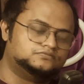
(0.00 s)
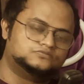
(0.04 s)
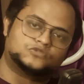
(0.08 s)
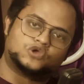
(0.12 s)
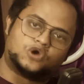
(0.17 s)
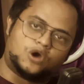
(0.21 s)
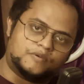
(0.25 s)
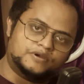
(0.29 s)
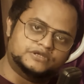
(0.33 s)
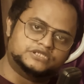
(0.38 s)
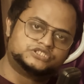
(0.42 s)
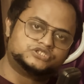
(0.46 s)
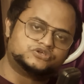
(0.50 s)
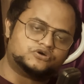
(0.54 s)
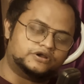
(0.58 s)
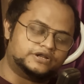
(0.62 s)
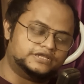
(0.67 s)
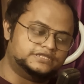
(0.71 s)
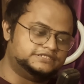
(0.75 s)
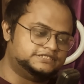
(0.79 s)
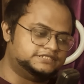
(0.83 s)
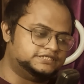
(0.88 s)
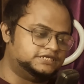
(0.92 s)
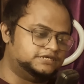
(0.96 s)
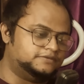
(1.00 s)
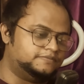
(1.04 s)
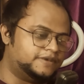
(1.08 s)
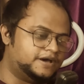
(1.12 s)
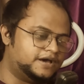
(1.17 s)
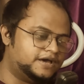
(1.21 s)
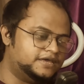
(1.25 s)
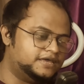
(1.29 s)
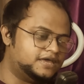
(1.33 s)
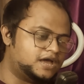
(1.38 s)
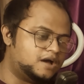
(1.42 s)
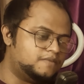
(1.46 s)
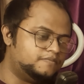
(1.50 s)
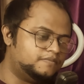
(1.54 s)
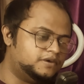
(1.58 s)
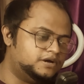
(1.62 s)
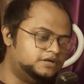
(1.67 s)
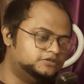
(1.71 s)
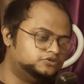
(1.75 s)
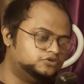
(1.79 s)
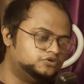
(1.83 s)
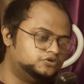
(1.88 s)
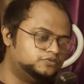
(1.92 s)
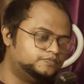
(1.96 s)
কমেন্টস করে যে ভাই
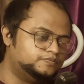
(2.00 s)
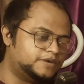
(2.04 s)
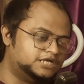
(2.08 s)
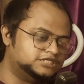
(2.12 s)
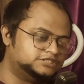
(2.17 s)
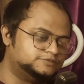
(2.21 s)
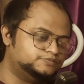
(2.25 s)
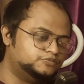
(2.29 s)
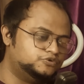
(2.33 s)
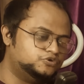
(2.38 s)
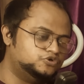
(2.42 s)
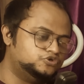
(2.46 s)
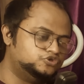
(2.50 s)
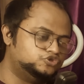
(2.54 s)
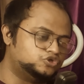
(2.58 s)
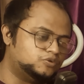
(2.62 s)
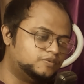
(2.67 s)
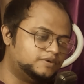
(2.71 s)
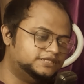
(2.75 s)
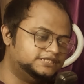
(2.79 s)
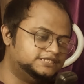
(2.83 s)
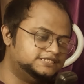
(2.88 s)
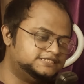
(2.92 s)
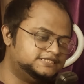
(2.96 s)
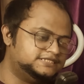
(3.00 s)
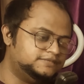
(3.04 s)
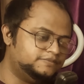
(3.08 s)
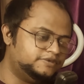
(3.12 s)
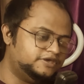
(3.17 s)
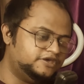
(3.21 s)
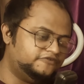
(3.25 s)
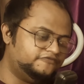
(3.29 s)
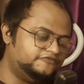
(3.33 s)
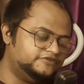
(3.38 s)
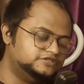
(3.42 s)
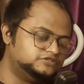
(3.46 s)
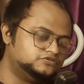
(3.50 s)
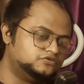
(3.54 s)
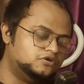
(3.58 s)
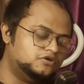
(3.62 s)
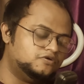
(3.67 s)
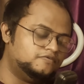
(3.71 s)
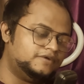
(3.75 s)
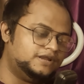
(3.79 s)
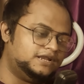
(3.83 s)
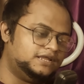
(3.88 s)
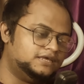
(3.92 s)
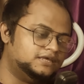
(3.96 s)
আমার তো পাসপোর্ট জমা দিছি
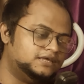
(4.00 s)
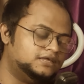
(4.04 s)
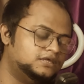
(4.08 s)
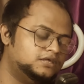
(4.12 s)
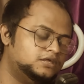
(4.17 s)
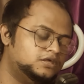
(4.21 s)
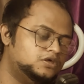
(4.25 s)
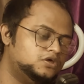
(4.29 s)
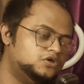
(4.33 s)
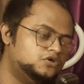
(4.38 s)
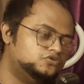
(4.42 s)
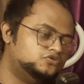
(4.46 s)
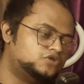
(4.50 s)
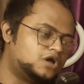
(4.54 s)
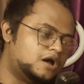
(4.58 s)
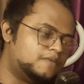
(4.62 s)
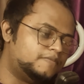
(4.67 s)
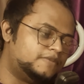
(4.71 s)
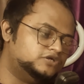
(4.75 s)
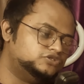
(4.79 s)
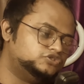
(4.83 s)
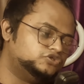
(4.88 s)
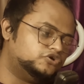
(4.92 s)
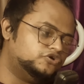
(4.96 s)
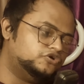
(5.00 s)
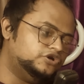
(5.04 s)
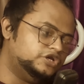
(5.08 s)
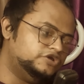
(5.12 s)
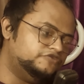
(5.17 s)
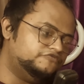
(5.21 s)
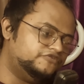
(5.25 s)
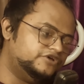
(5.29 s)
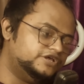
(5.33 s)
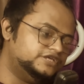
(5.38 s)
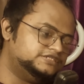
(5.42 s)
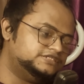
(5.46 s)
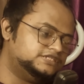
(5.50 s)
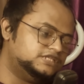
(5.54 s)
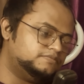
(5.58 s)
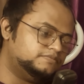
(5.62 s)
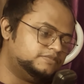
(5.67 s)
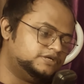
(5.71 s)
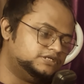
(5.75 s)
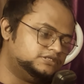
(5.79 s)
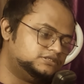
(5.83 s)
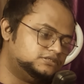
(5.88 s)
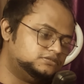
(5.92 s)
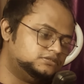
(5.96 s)
বিএফএসগুলো বলে তো আমার যখন রেফারেন্স
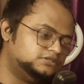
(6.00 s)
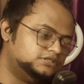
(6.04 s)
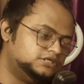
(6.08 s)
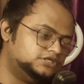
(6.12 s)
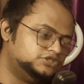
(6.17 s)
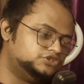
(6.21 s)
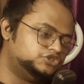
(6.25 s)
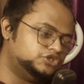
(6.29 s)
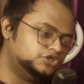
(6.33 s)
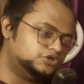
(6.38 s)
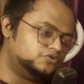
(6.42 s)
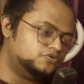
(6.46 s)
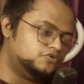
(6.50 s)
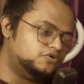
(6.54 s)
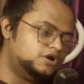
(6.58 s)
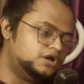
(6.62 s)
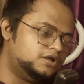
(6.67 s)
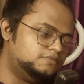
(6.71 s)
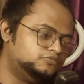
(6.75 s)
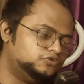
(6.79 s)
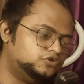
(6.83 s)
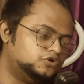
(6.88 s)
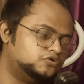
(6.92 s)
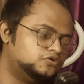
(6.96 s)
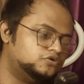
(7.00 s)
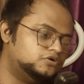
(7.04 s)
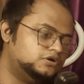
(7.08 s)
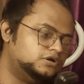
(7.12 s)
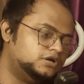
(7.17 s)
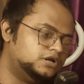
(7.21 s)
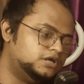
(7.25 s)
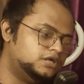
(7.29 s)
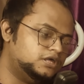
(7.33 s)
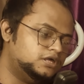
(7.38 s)
নাম্বার দিয়ে চেক করলাম তখন